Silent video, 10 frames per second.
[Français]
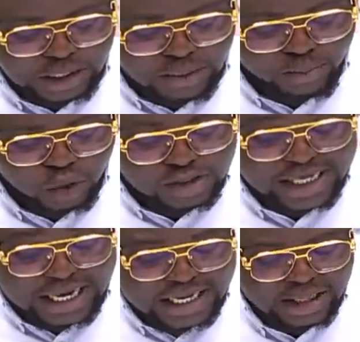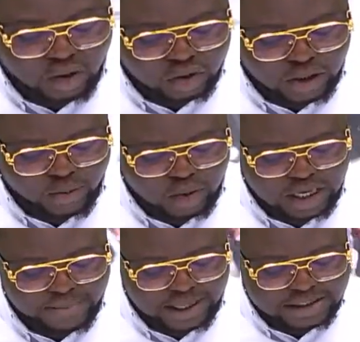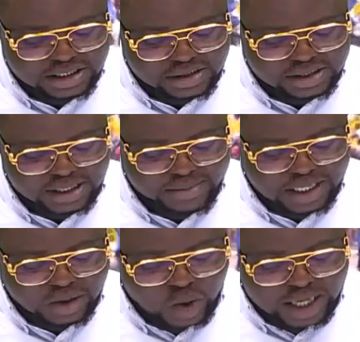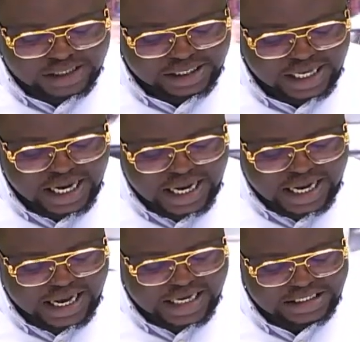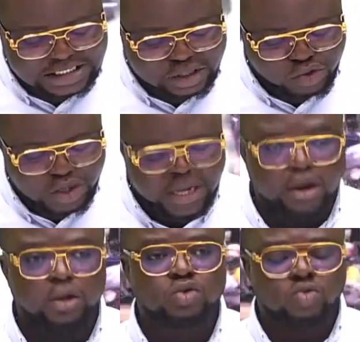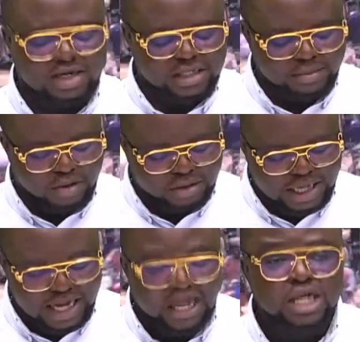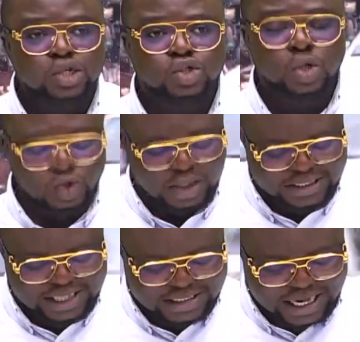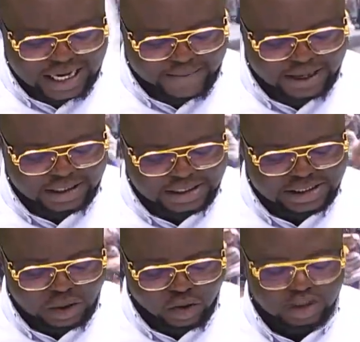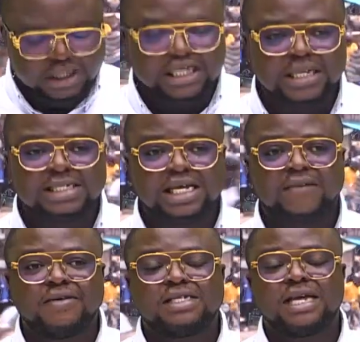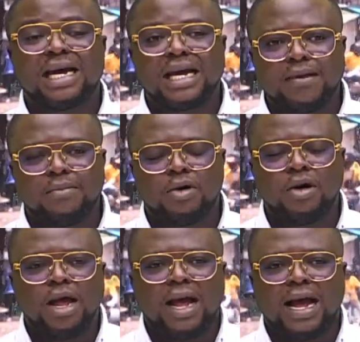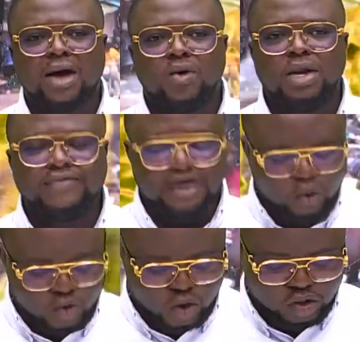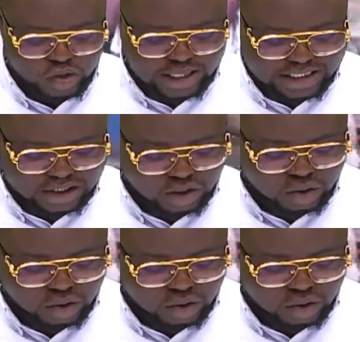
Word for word: pour salir, autant pour moi, la présidence béninoise et insinuer un troisième mandat. Ceux qui s'attaquent à Patrice Talon rendent-ils service réellement à Olivier Bocor Se questionne